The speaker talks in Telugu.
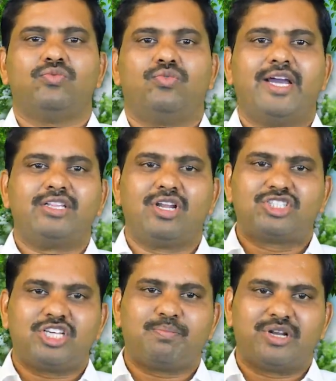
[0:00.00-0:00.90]
వైద్యులు
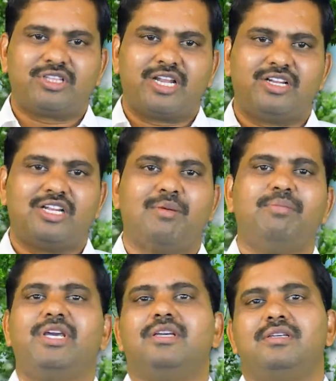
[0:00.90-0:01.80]
చెప్పిన దానిని
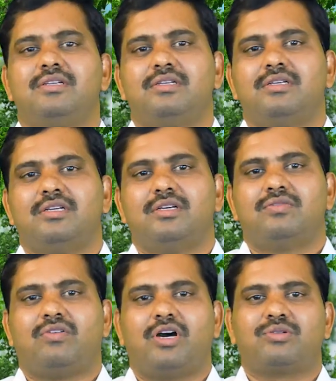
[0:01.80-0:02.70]
నమ్మి
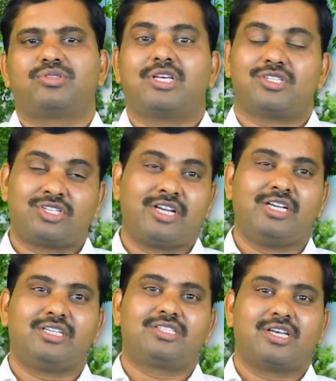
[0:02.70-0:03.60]
వారు సర్జరీ
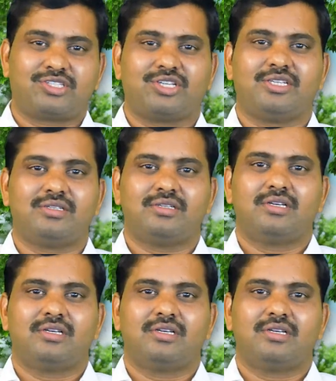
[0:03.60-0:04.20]
అంటే సర్జరీ